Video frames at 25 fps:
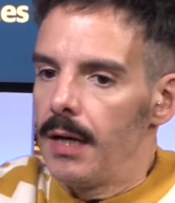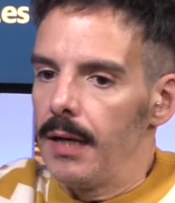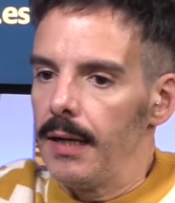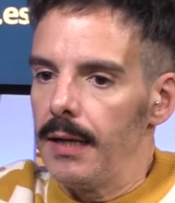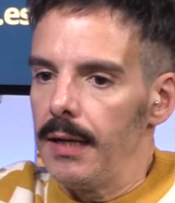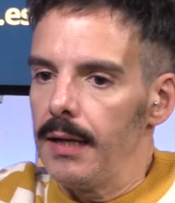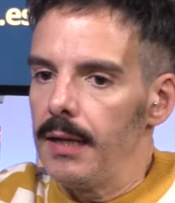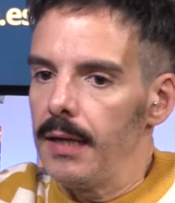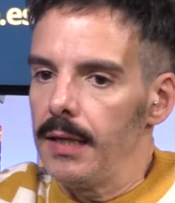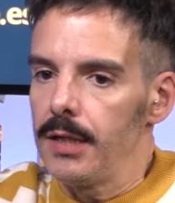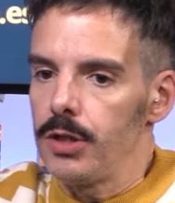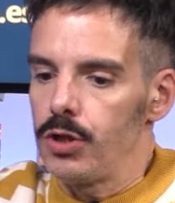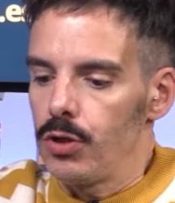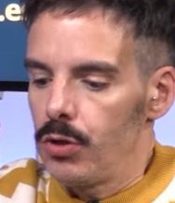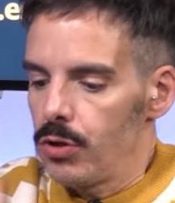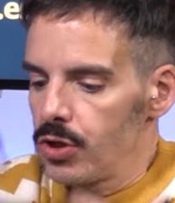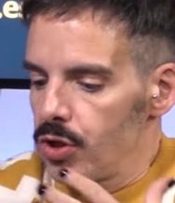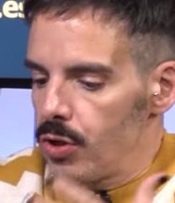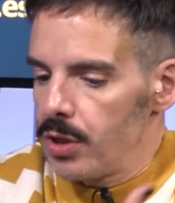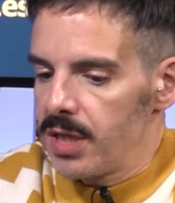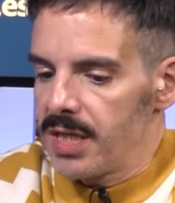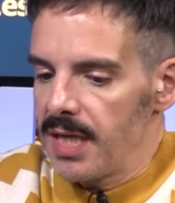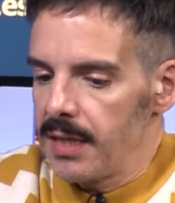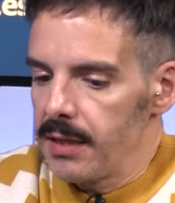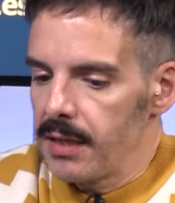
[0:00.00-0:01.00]
eh, yo no
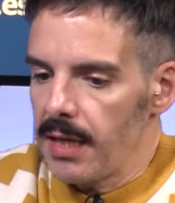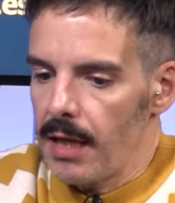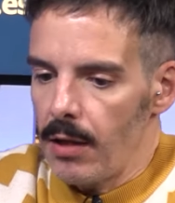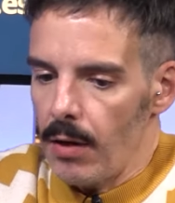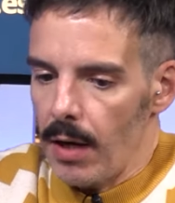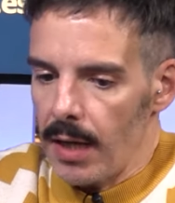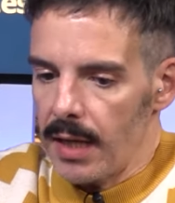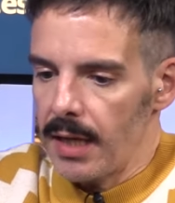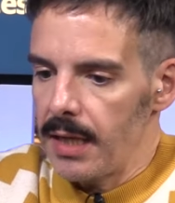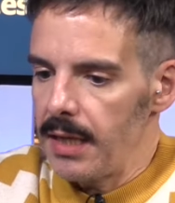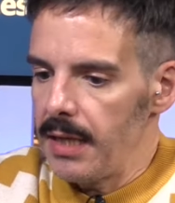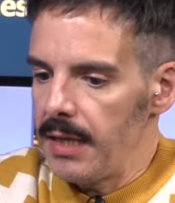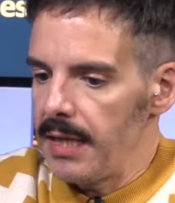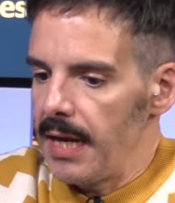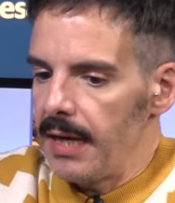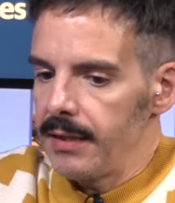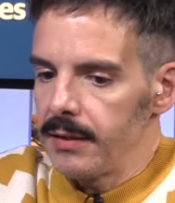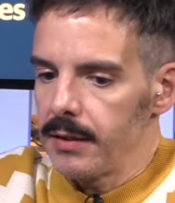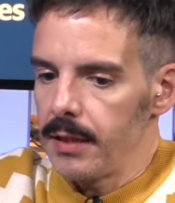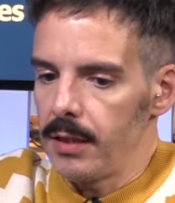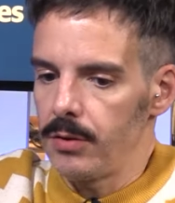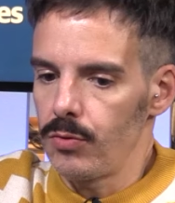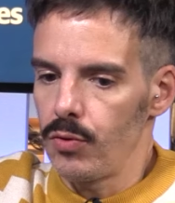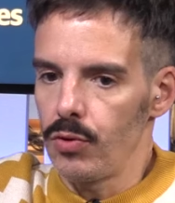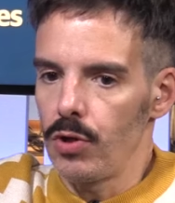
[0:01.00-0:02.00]
estoy sentado aquí
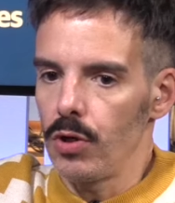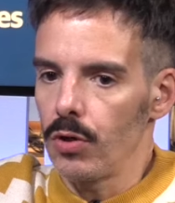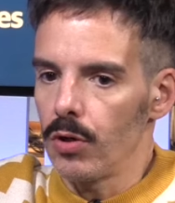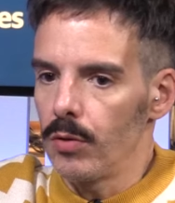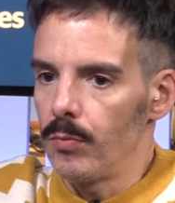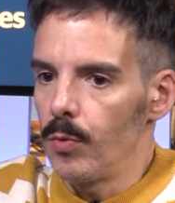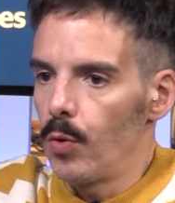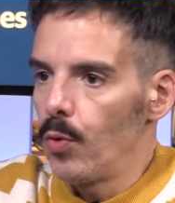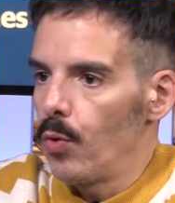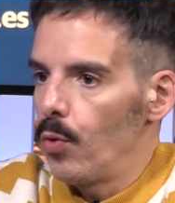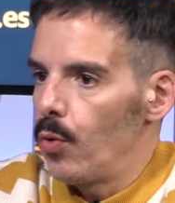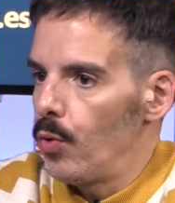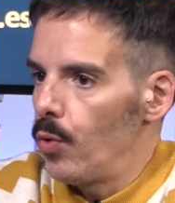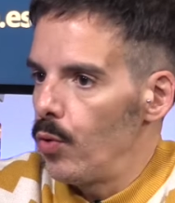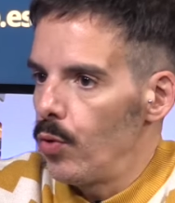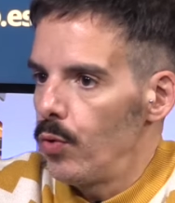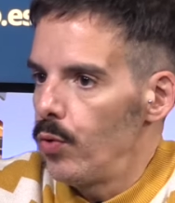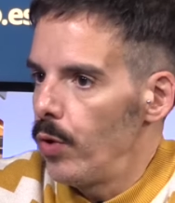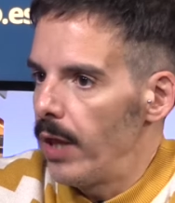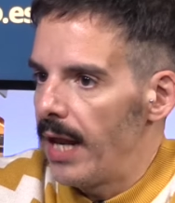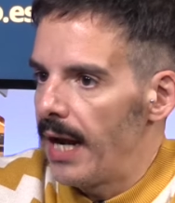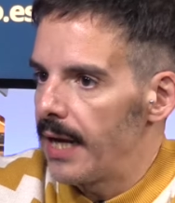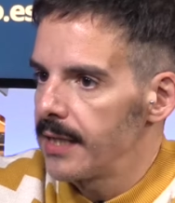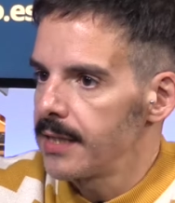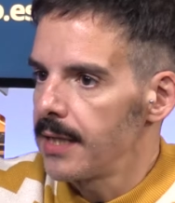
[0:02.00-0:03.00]
delante tuyo como un
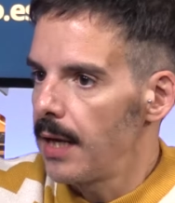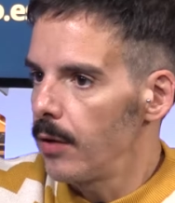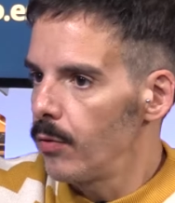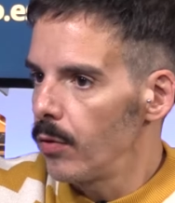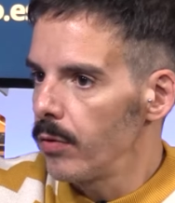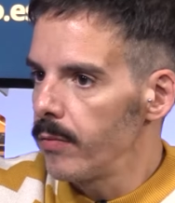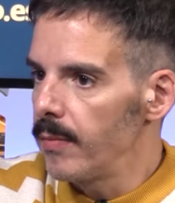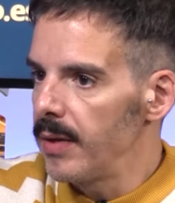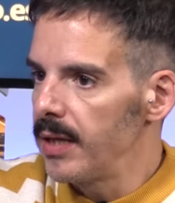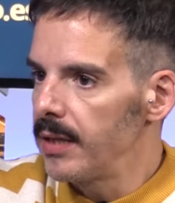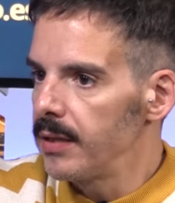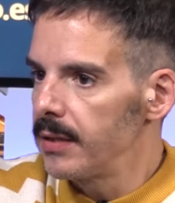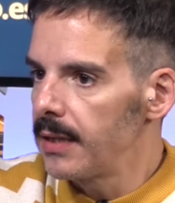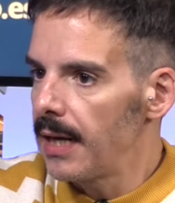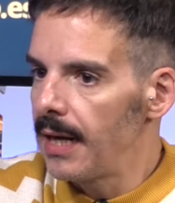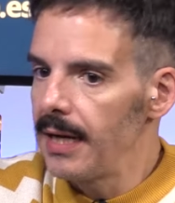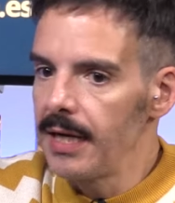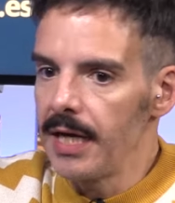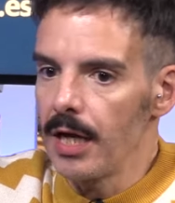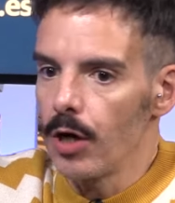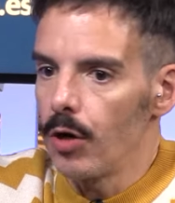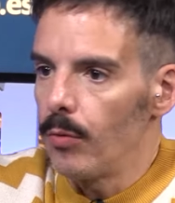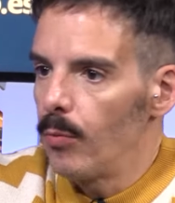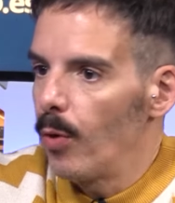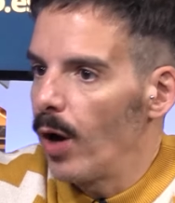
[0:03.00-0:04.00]
gurú de la salud mental,
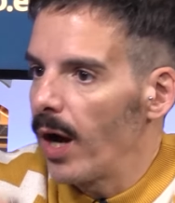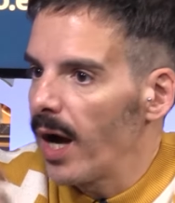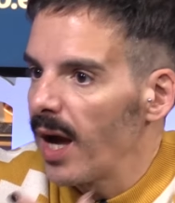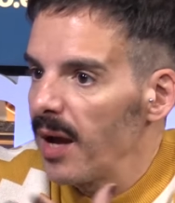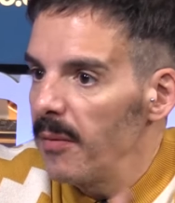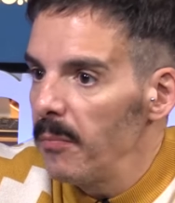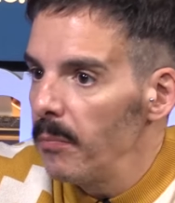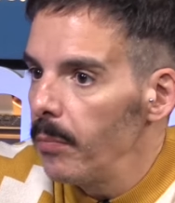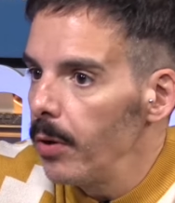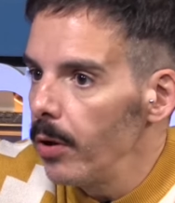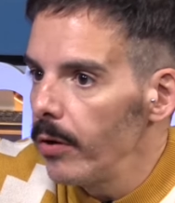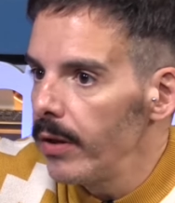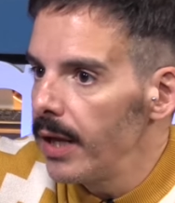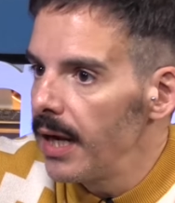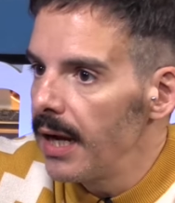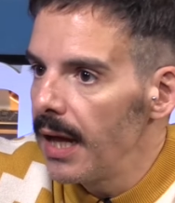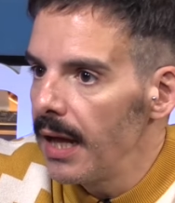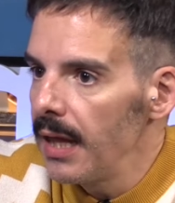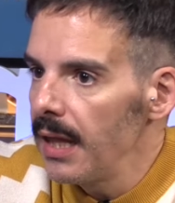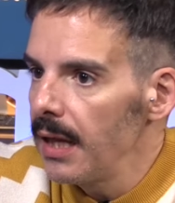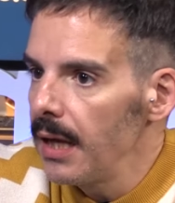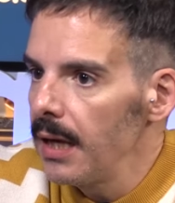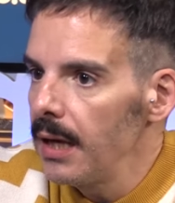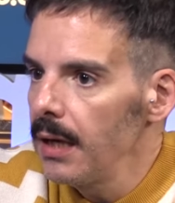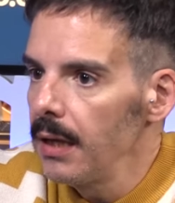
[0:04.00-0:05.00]
ni como ejemplo de
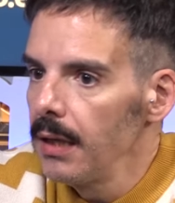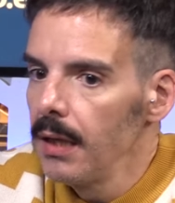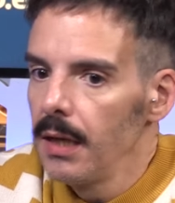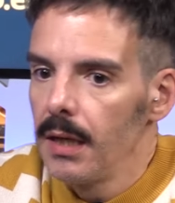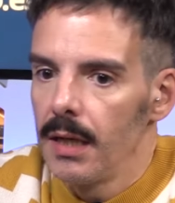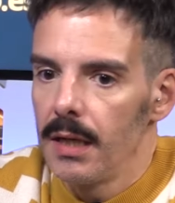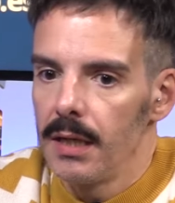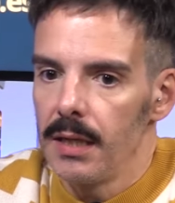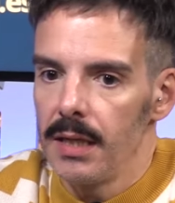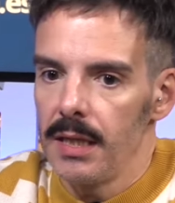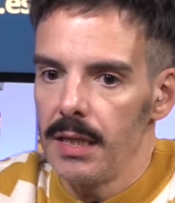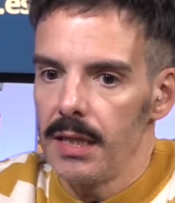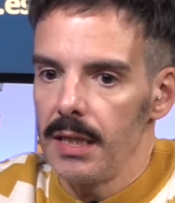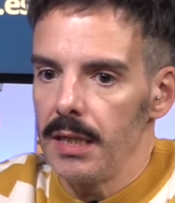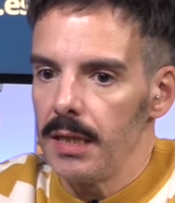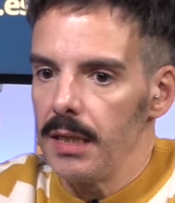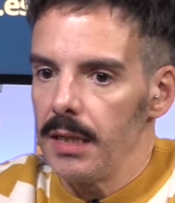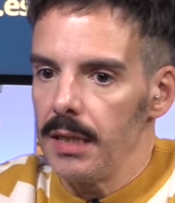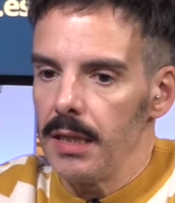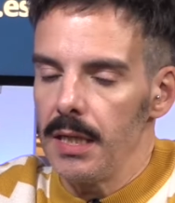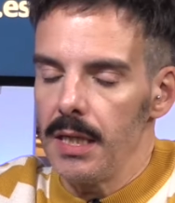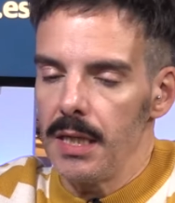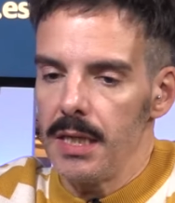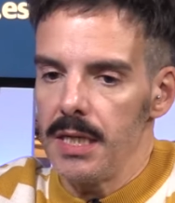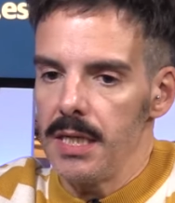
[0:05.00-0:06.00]
nada,
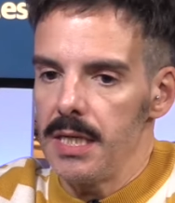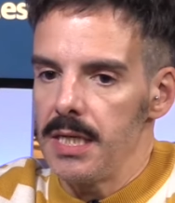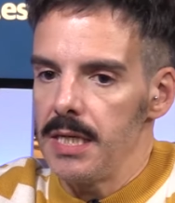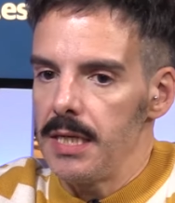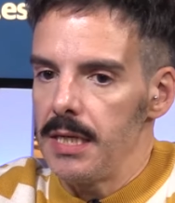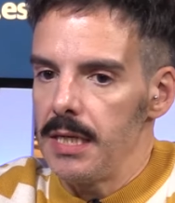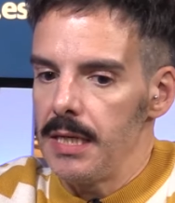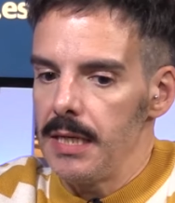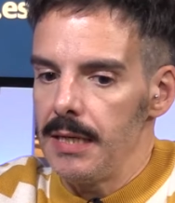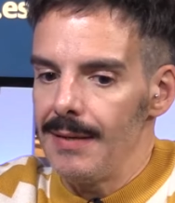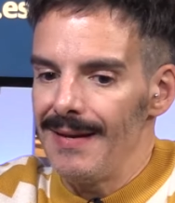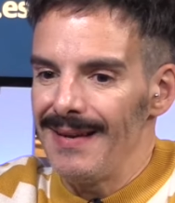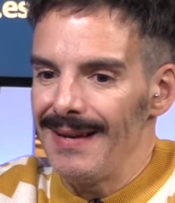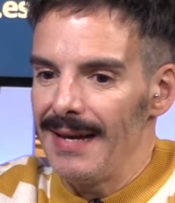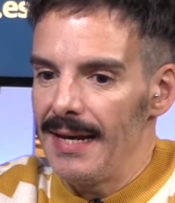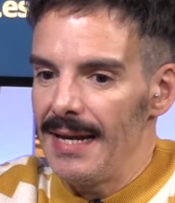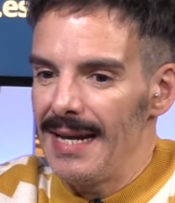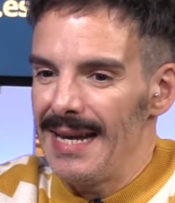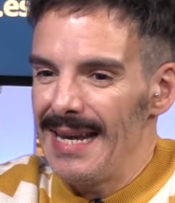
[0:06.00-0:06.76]
ni, ni...